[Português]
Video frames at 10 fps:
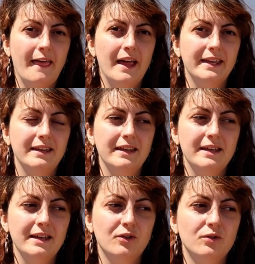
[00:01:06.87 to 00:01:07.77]
é
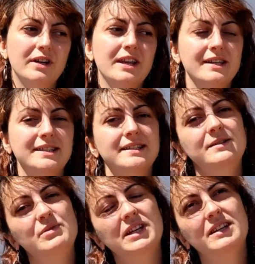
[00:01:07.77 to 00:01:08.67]
que com criança
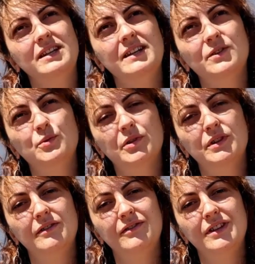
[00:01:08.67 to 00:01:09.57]
assim pequenina tu
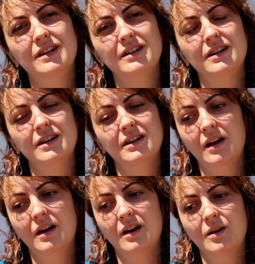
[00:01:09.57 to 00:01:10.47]
pode vir
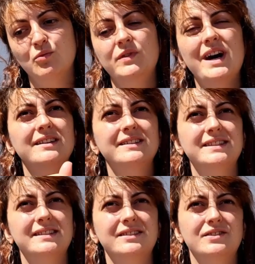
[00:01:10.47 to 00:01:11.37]
a
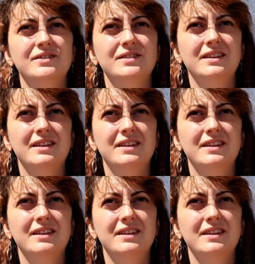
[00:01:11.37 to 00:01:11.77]
mudança, não?